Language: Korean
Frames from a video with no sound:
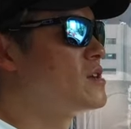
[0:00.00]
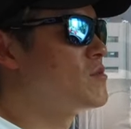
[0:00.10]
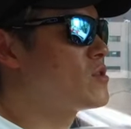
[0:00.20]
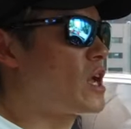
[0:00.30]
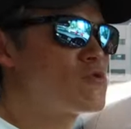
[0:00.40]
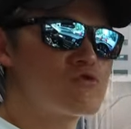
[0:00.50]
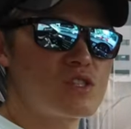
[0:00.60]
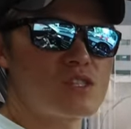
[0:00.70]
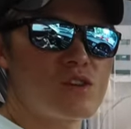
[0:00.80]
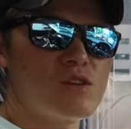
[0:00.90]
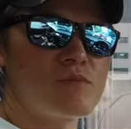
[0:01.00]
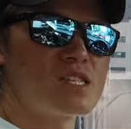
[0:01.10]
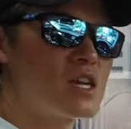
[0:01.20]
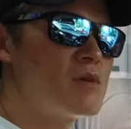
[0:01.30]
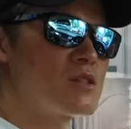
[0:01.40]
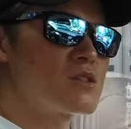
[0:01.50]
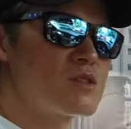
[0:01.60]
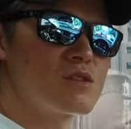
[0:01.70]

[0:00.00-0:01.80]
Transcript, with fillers: 뭐 단독주택처럼 내 차만